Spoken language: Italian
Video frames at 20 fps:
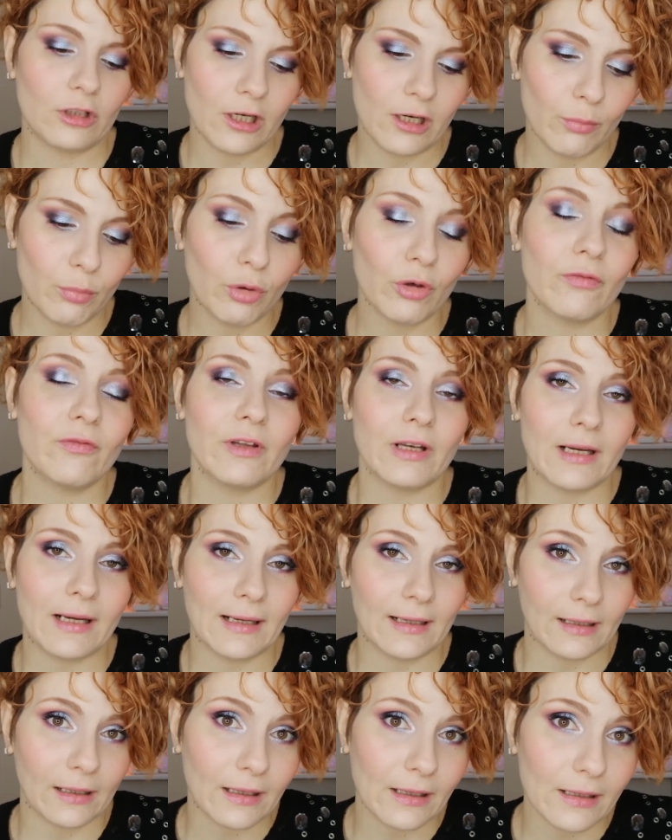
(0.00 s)
delle polveri
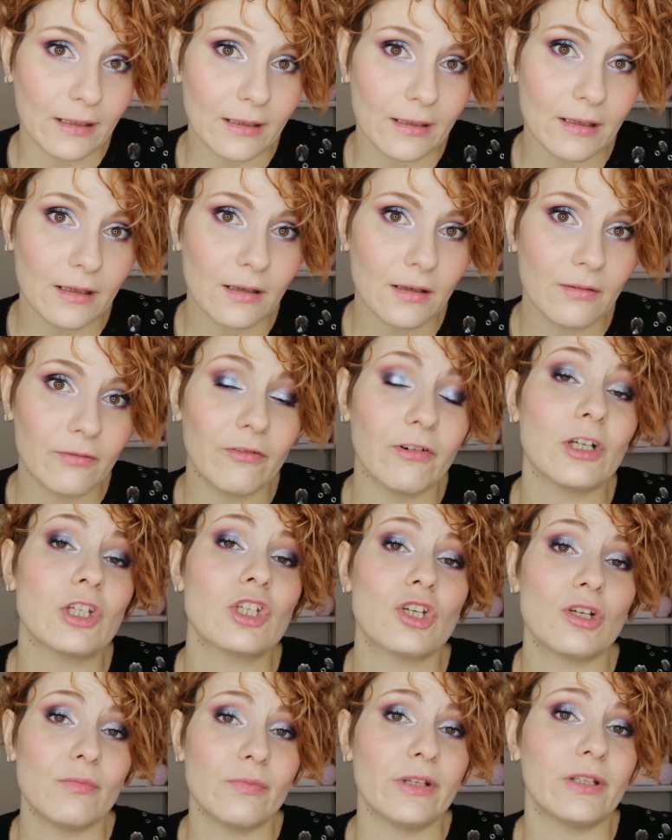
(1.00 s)
carine,
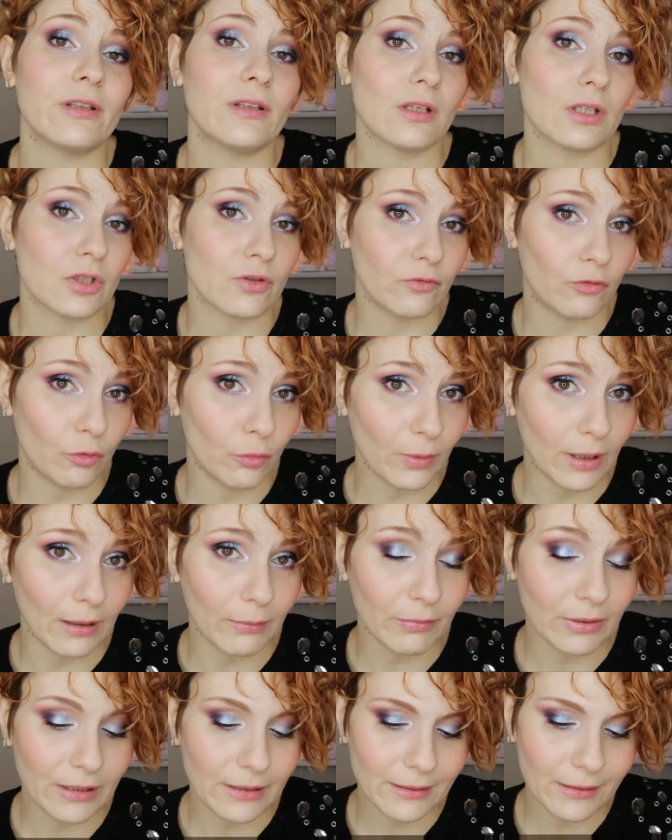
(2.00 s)
facilmente
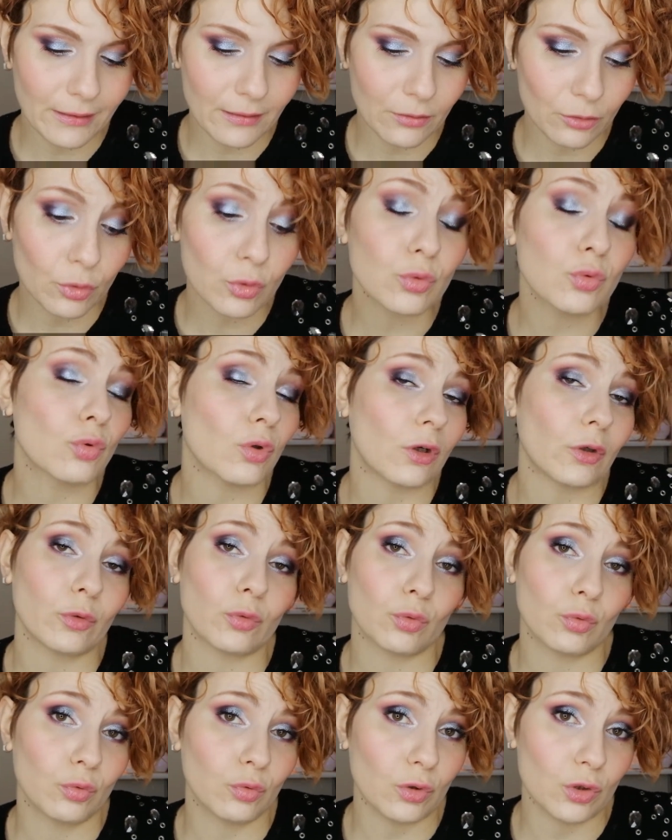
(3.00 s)
sfumabili, non durano
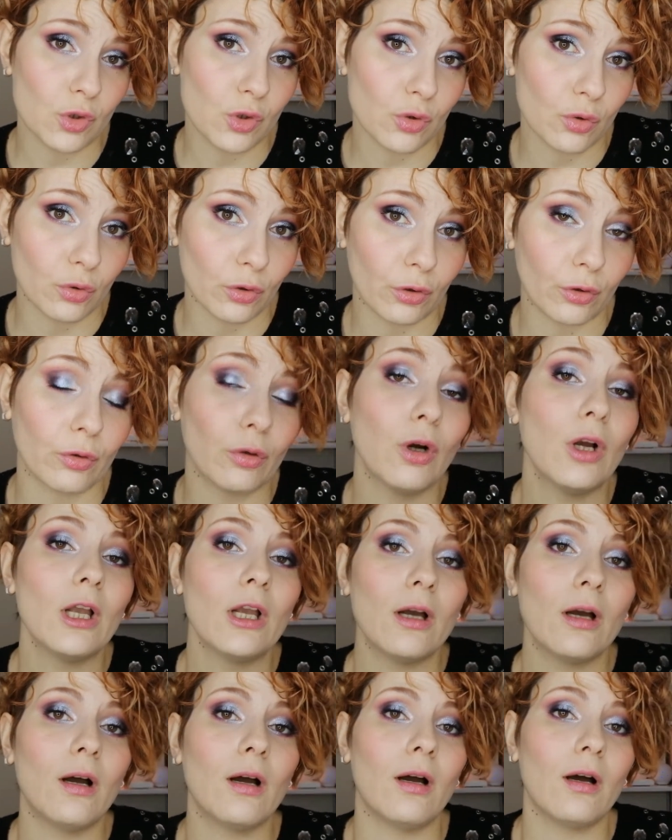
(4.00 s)
tutto il giorno,
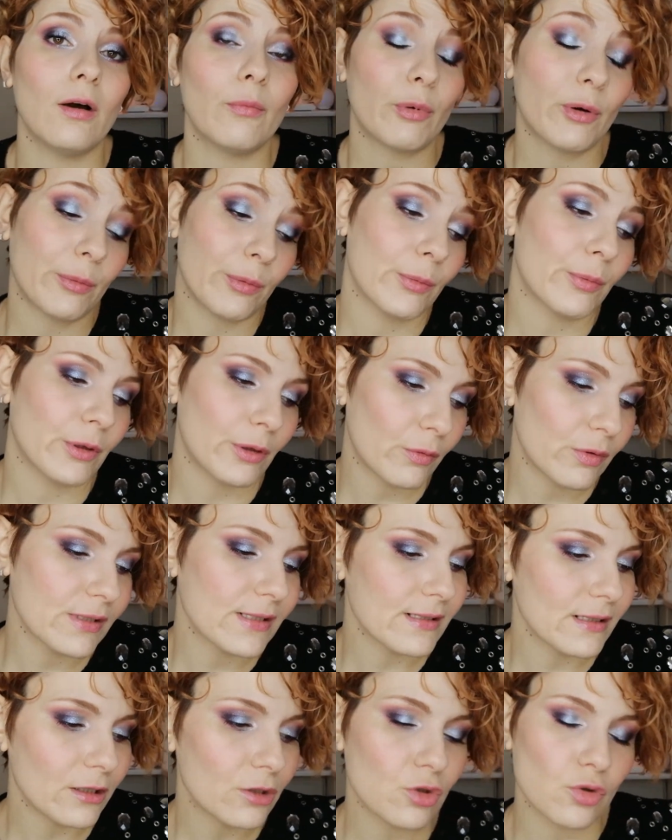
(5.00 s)
uh, proprio per
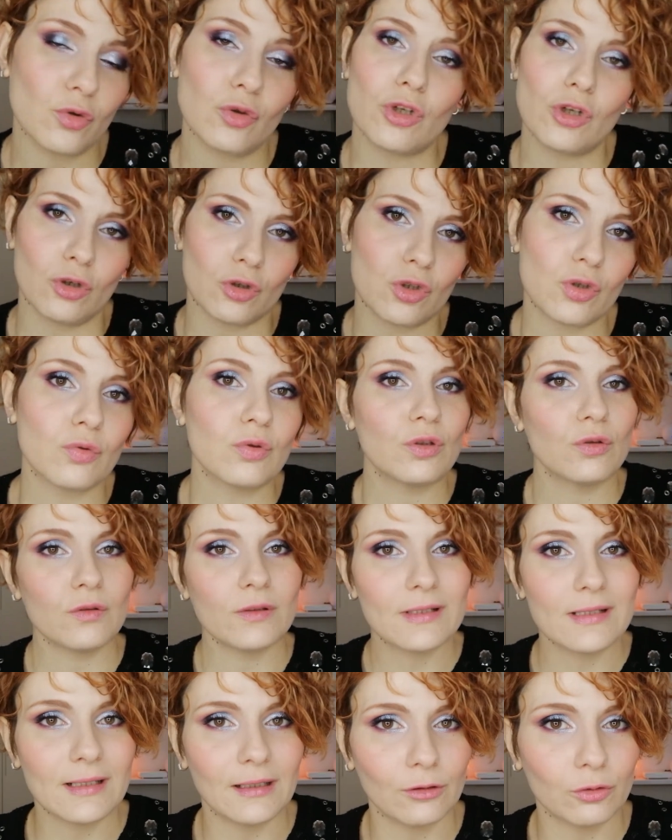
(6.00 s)
queste ragioni oggi ho
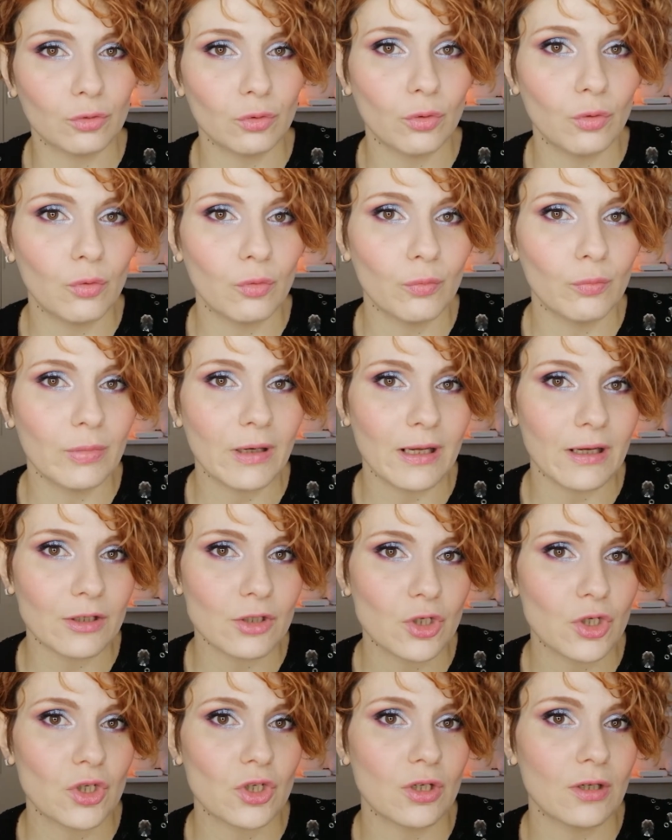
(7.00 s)
utilizzato un
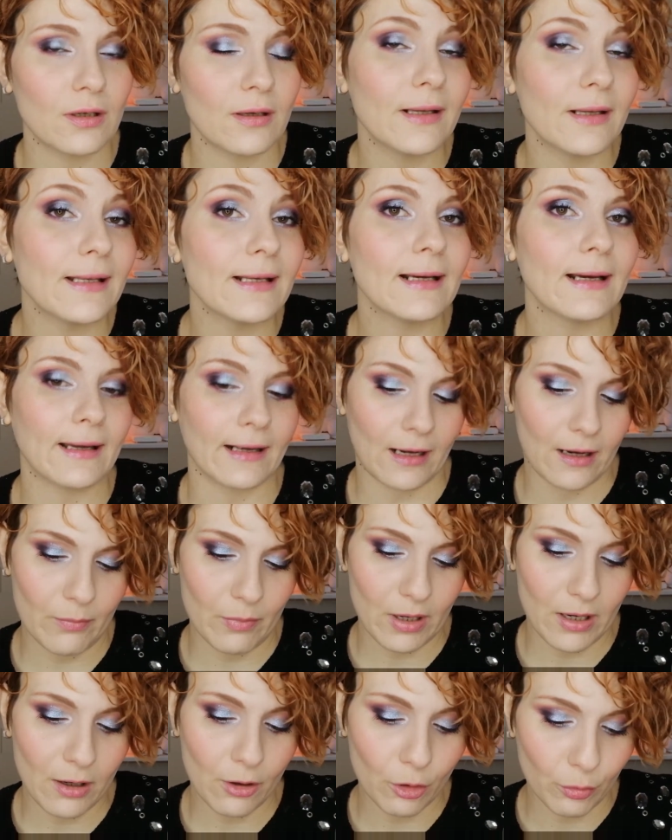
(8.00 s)
blush in
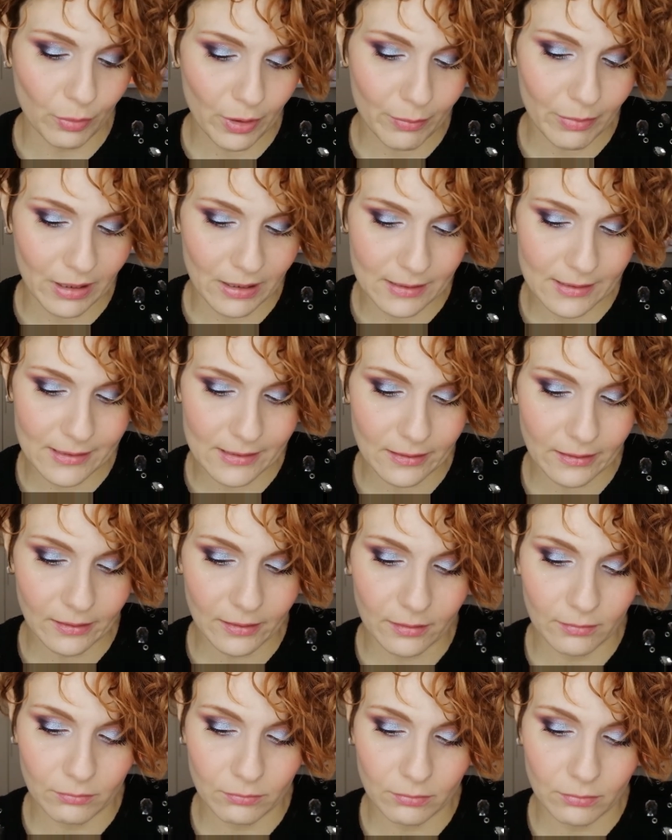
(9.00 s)
crema come base
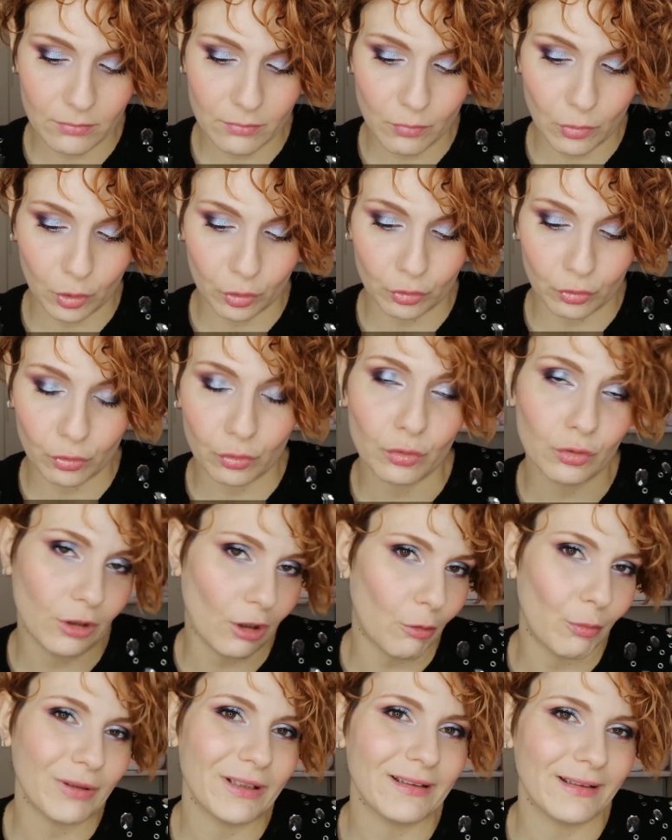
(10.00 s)
in modo da
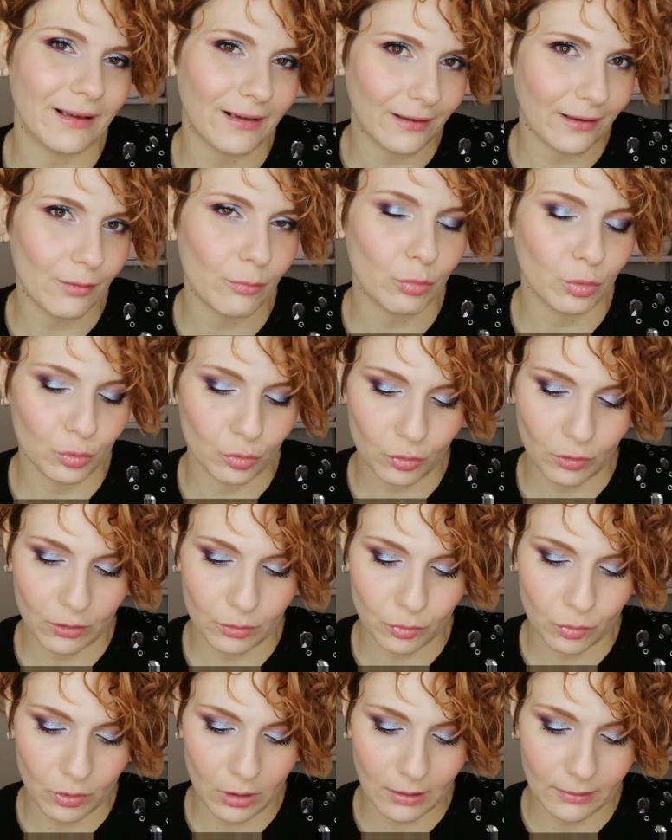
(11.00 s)
aumentarne appunto la
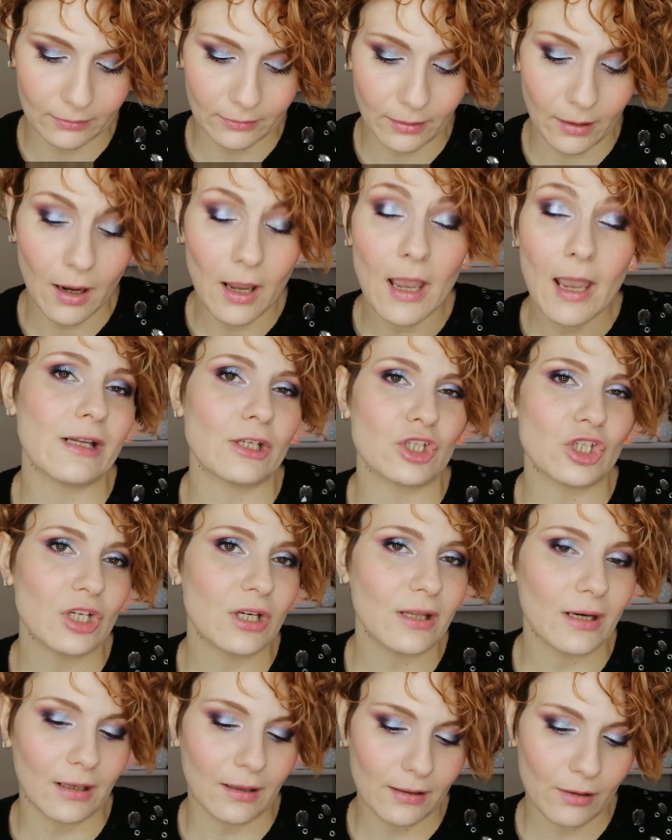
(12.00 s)
durata. In linea
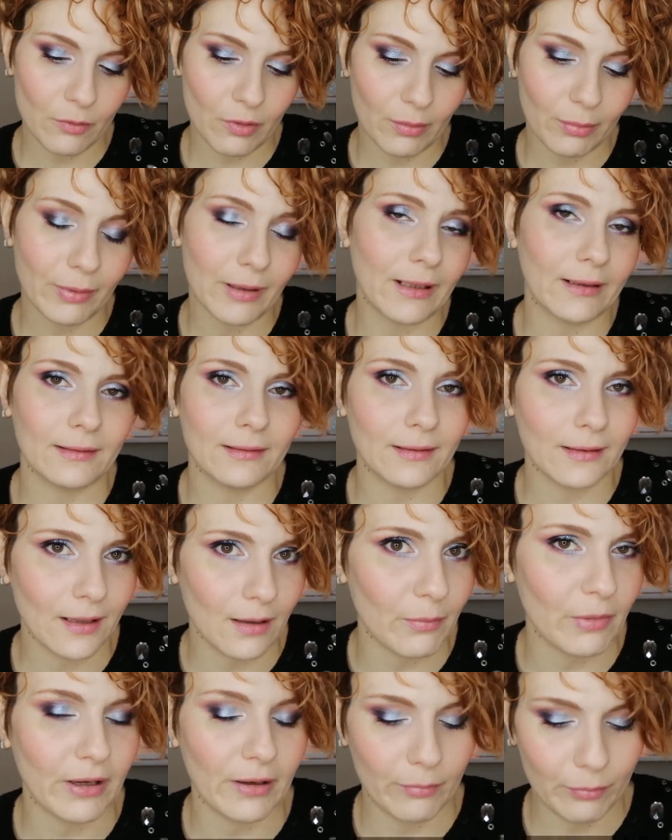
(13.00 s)
generale è una palette che
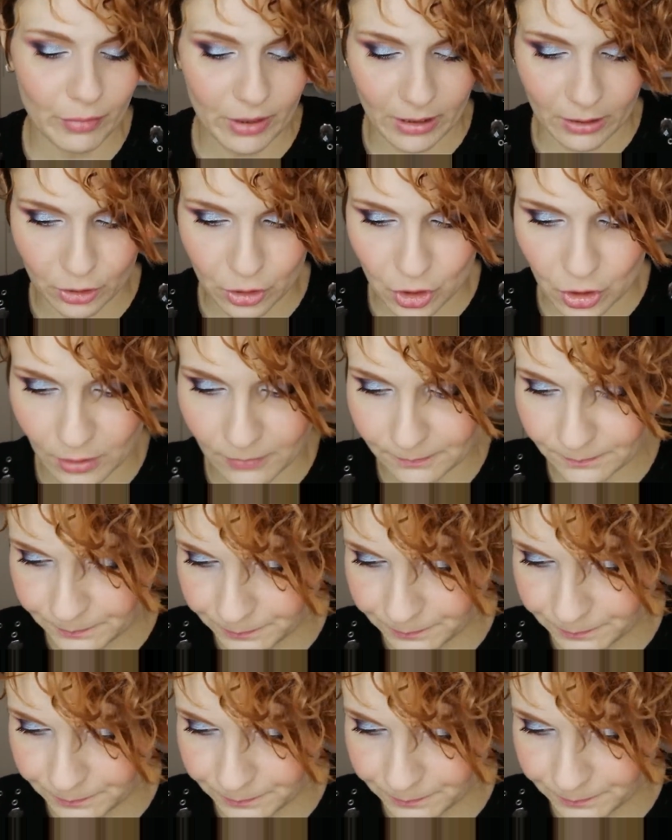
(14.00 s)
a me piace.